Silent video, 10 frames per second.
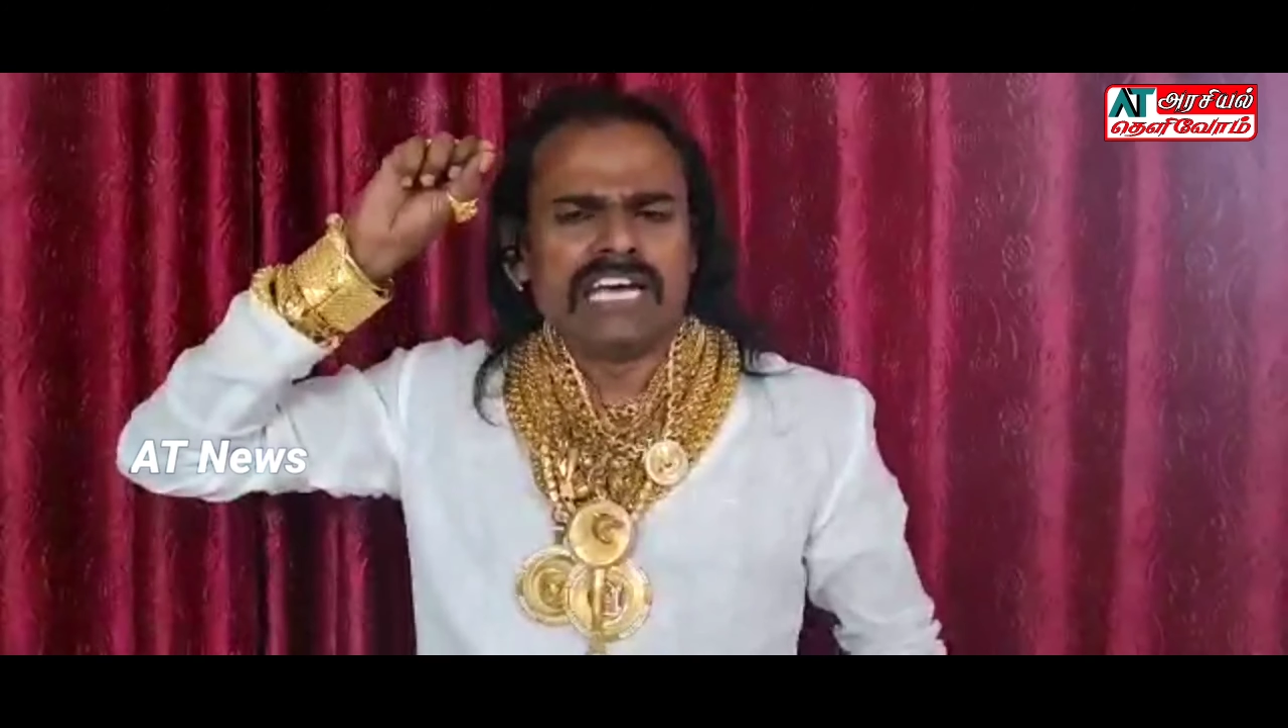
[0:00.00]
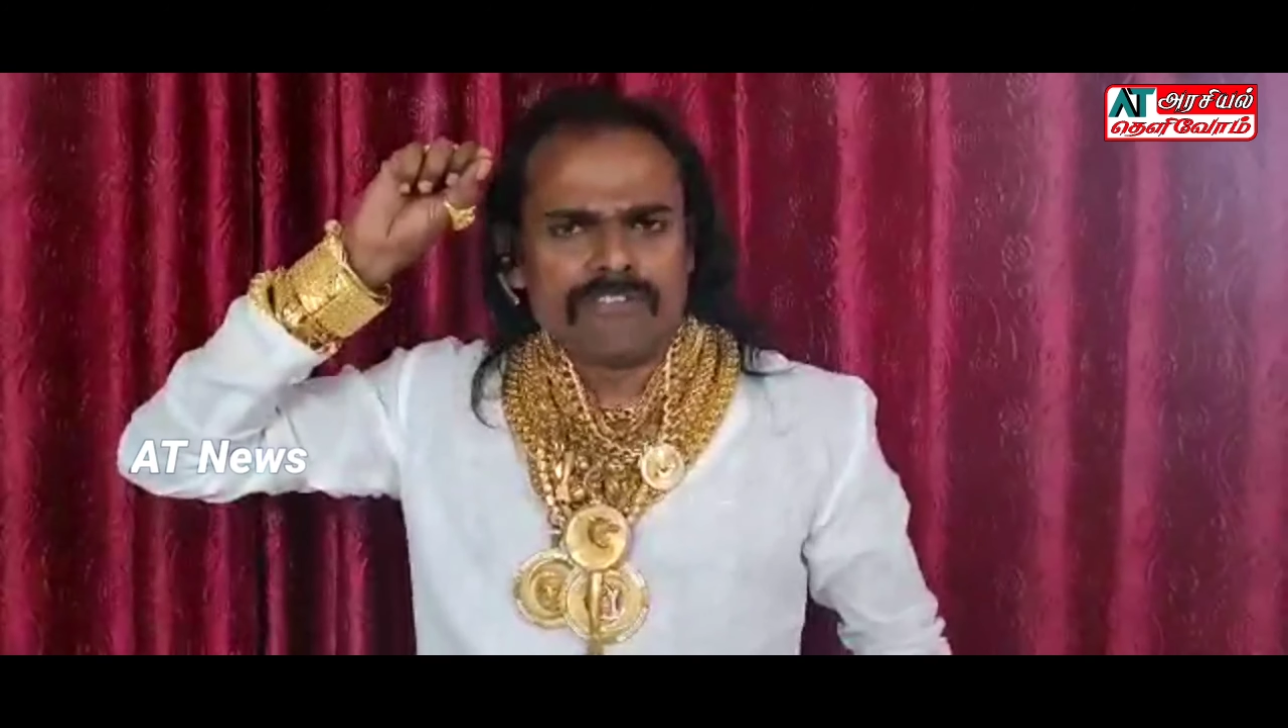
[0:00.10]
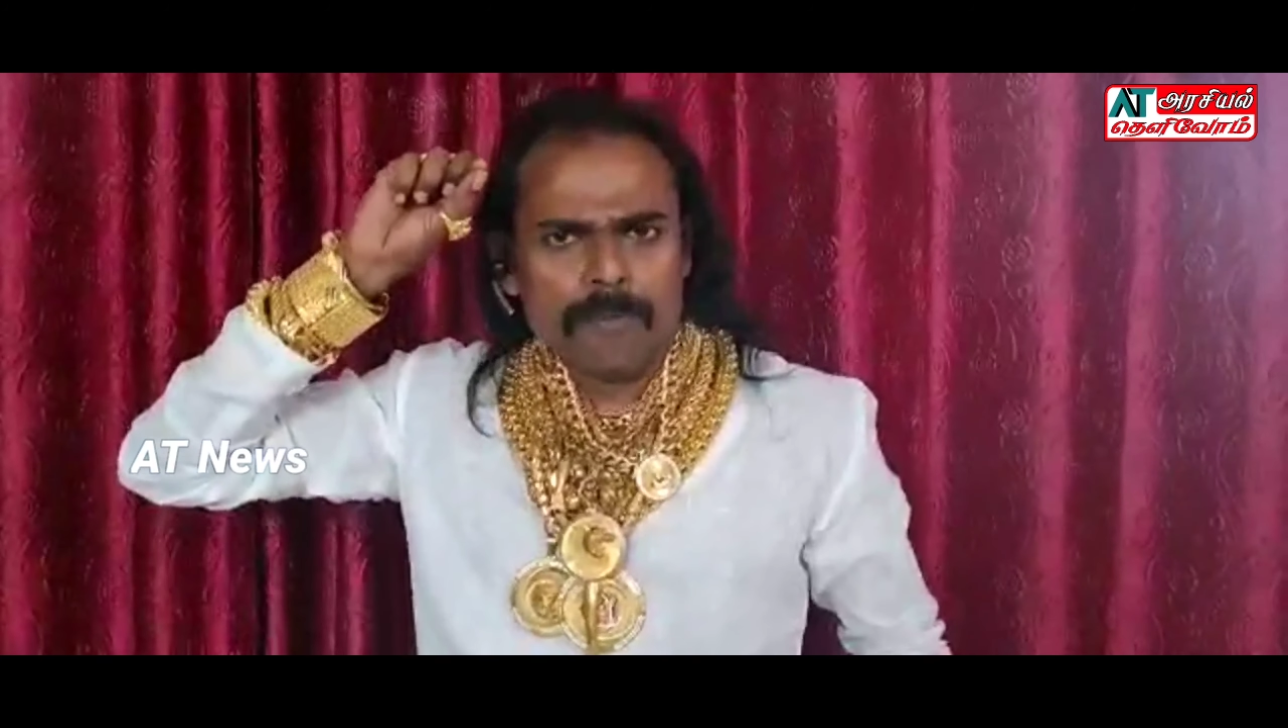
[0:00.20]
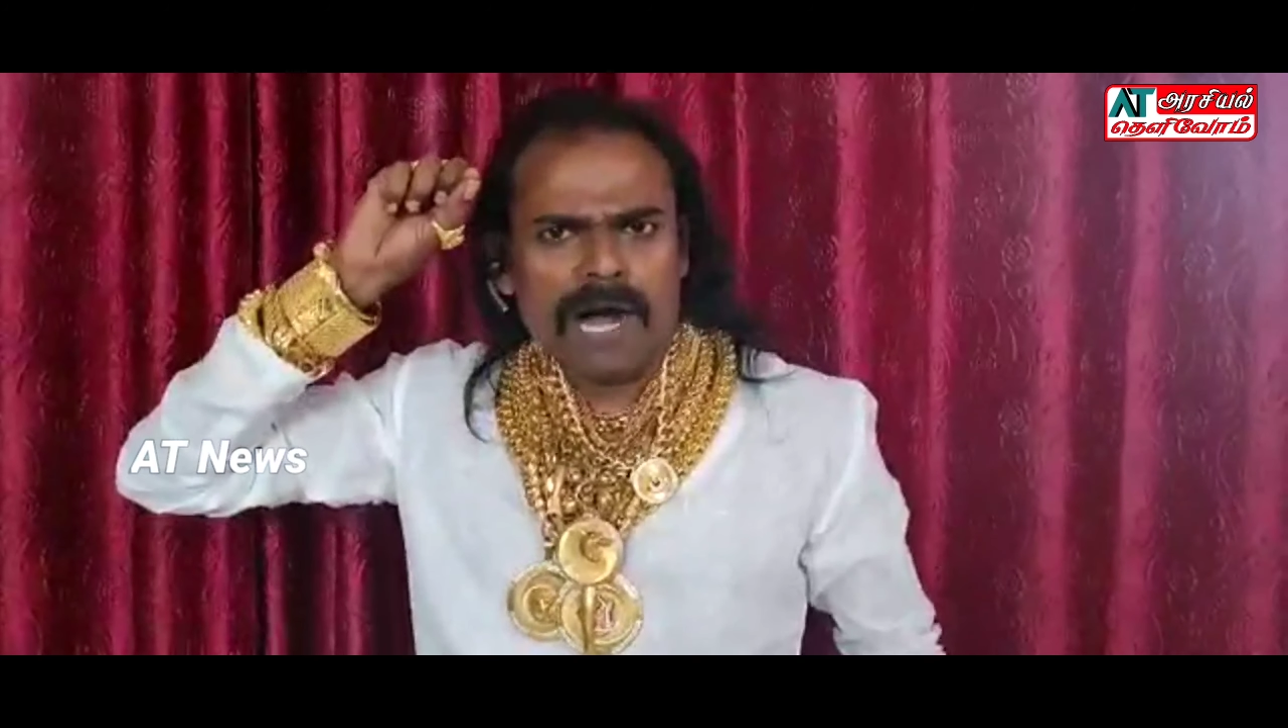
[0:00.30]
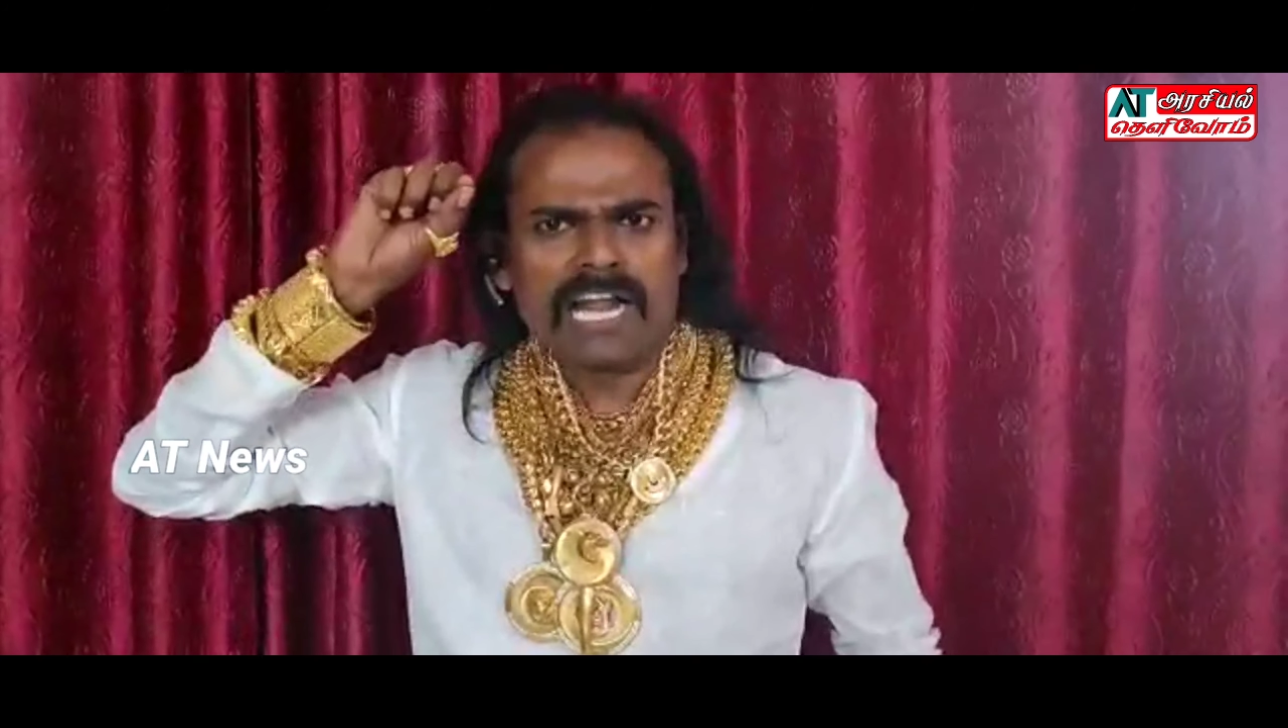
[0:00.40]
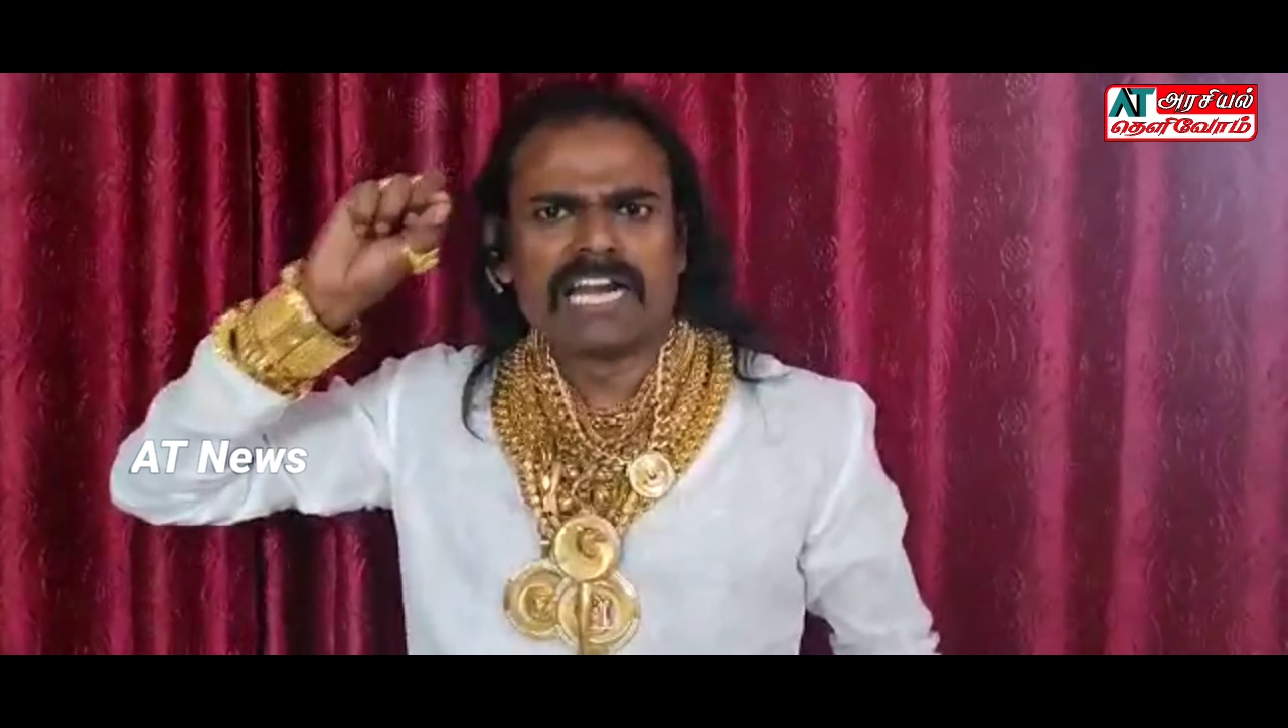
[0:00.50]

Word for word: விமான